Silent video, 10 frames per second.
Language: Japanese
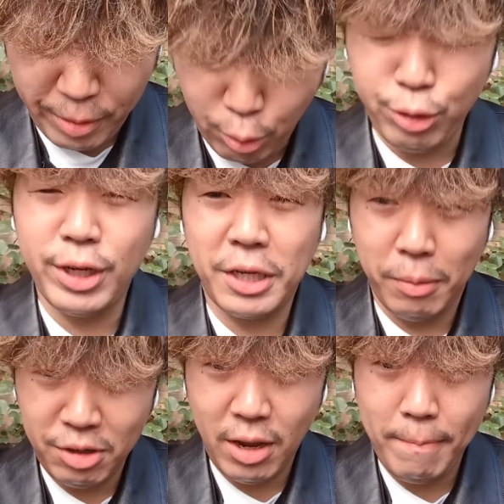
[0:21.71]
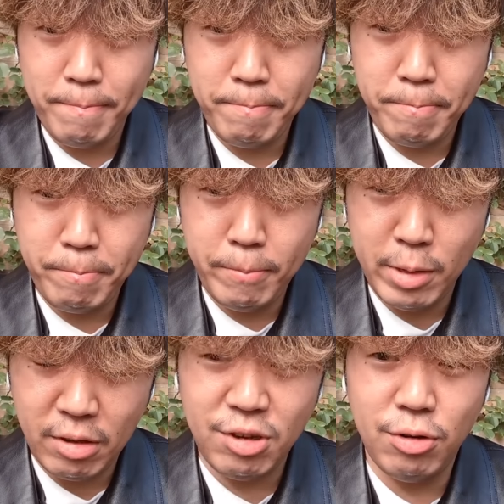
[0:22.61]
この日が来ました
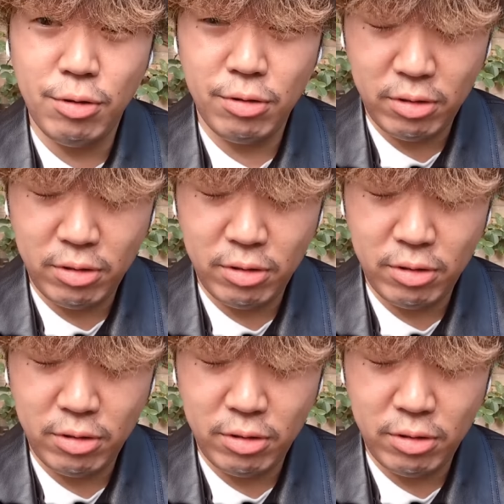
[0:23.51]
武蔵の